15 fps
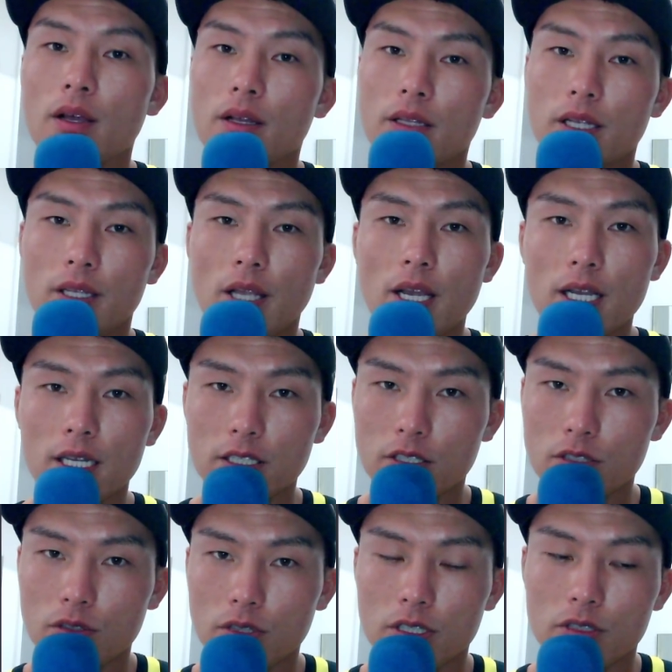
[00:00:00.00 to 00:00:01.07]
で、転換す
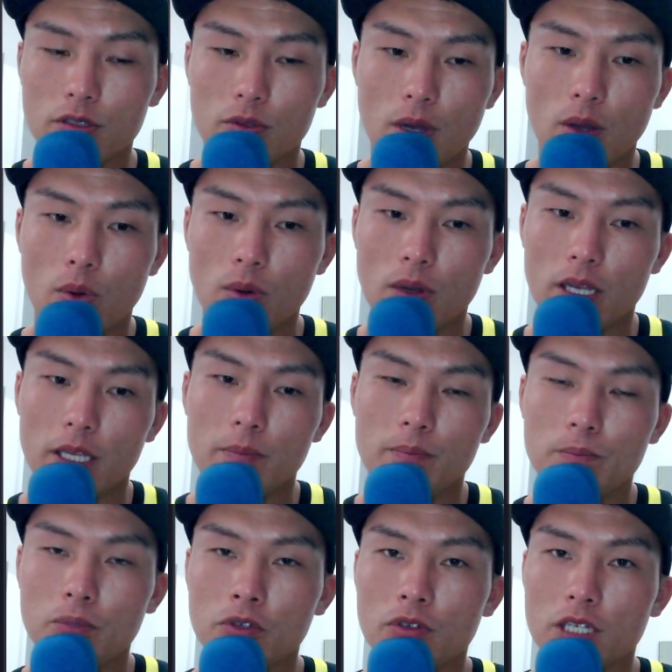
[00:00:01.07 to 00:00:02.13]
るときっていうのは、これはいっ
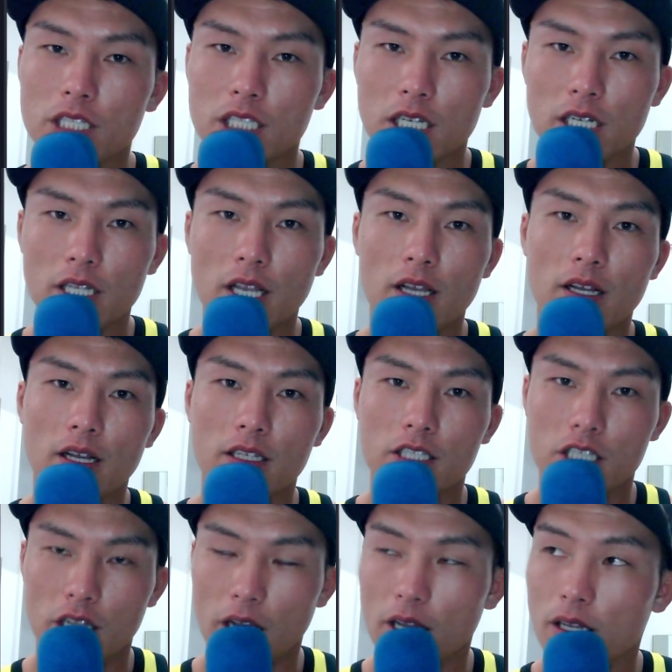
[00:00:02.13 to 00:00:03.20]
ぷん足から転換
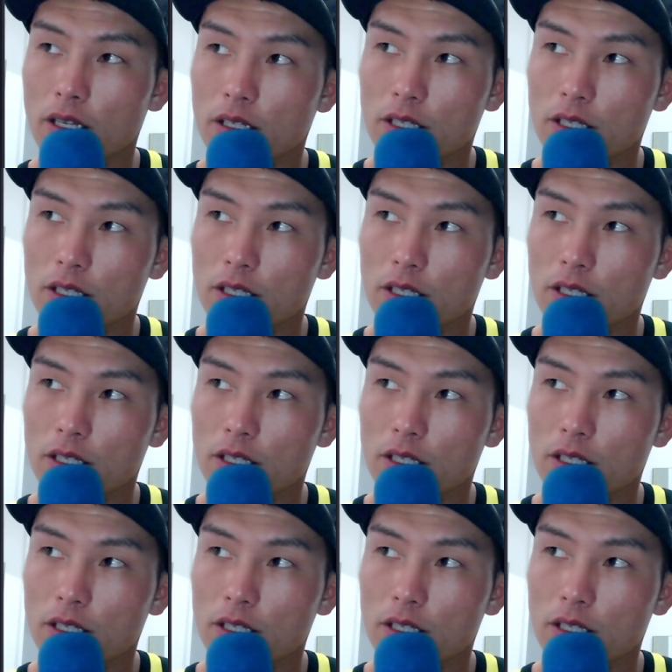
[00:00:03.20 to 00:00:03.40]
して、